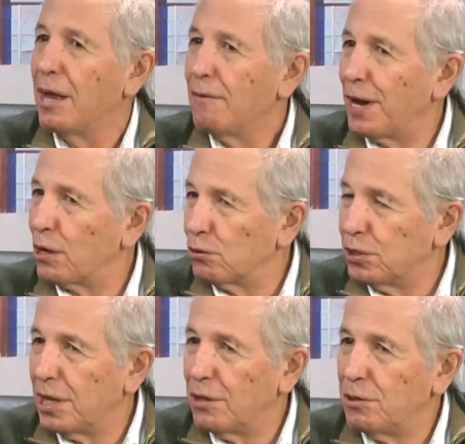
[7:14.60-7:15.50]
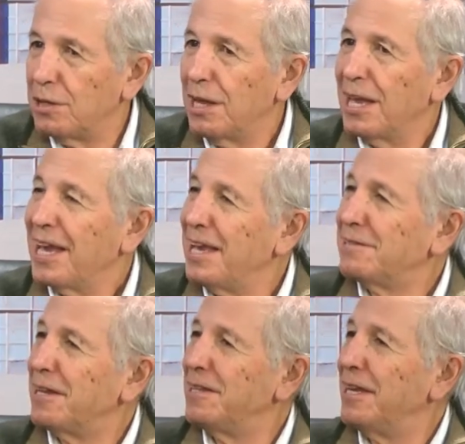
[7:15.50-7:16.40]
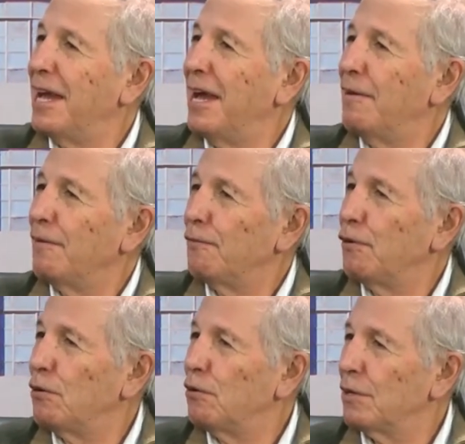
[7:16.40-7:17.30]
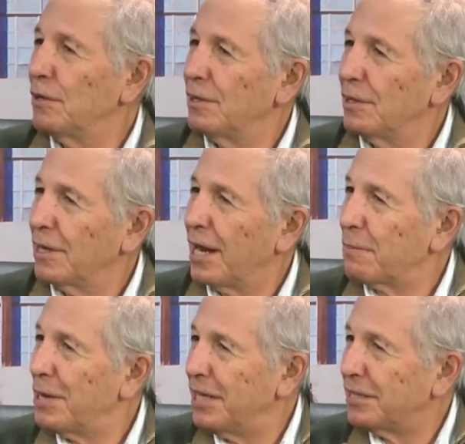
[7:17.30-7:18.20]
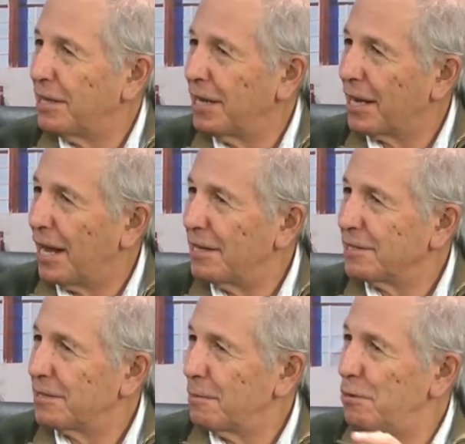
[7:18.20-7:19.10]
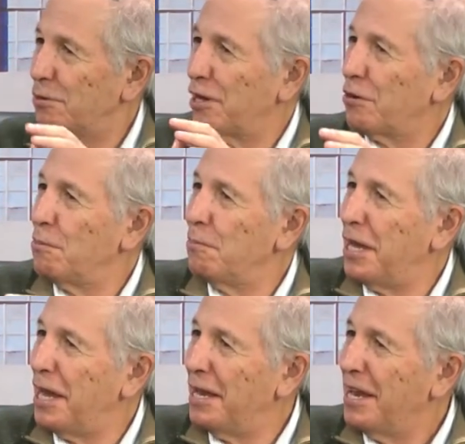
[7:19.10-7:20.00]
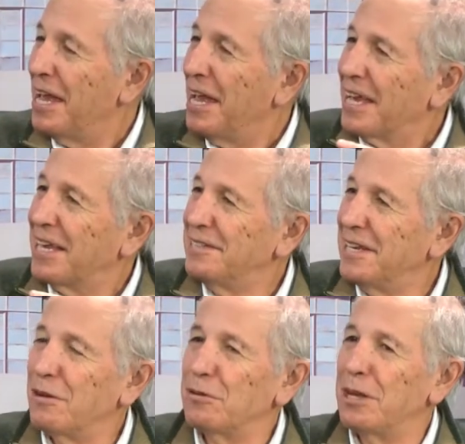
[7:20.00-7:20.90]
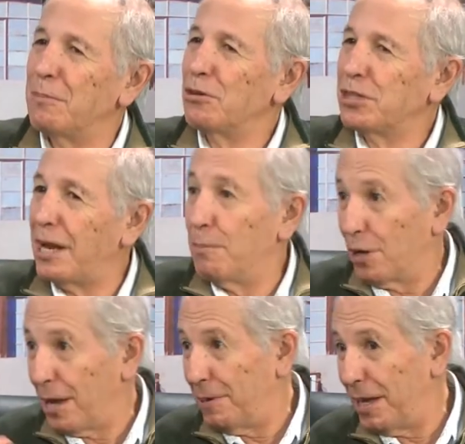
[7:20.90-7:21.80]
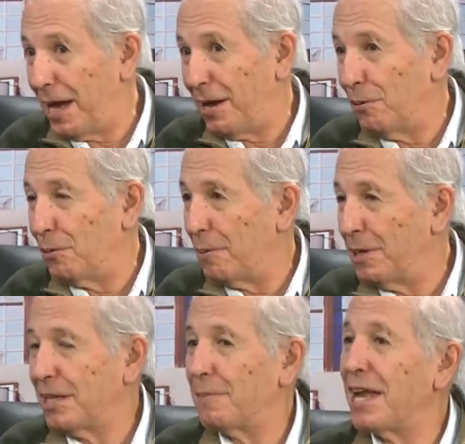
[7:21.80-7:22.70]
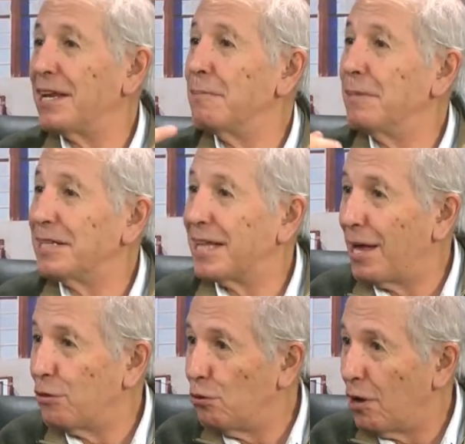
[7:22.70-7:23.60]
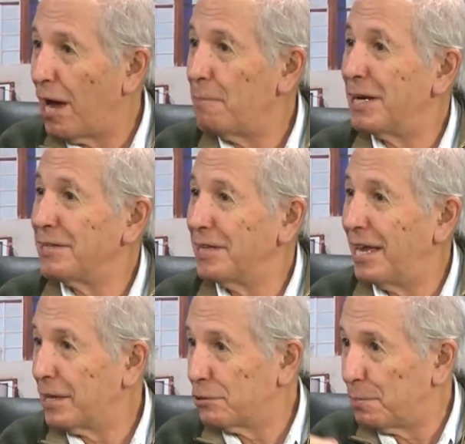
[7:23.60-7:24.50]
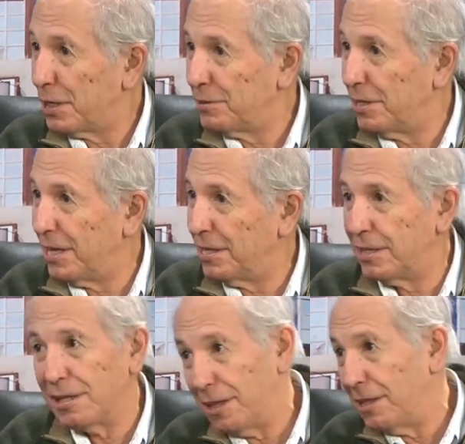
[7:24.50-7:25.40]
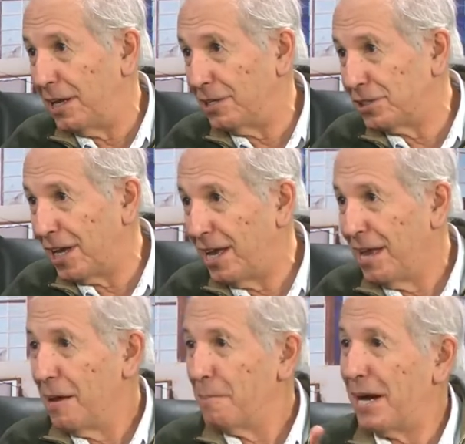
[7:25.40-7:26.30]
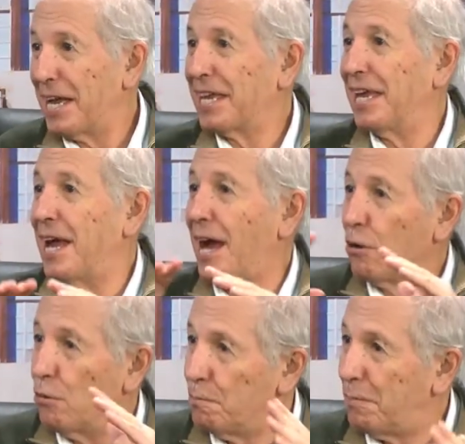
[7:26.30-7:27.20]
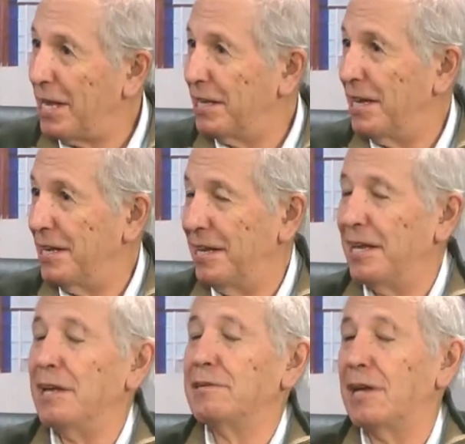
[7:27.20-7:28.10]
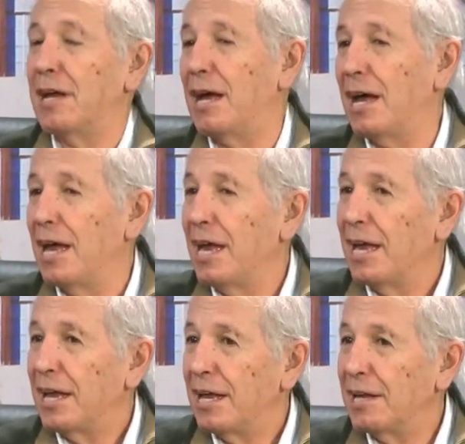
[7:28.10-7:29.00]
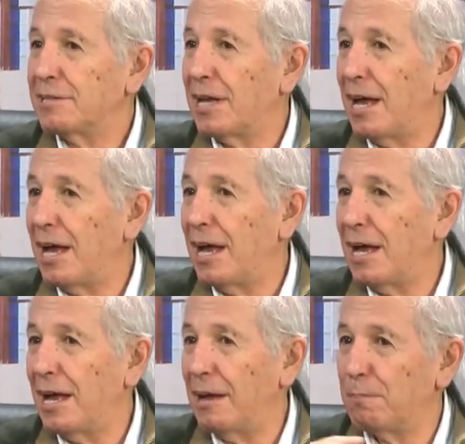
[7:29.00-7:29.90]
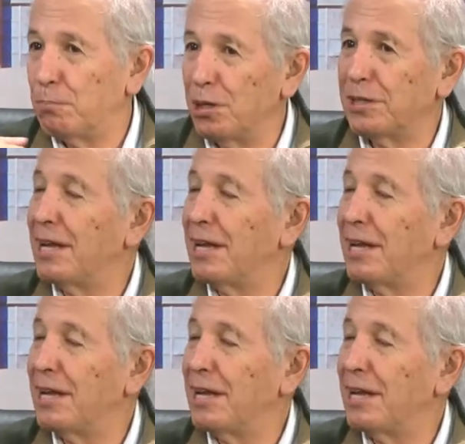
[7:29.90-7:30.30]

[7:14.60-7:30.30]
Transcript: Franco Tirador Ese día fueron carmelitas descansas, se portaron bien, quisieron demostrar, porque había, obviamente habían invitado a expresidentes de derecha para que acompañan esa, esa puesta en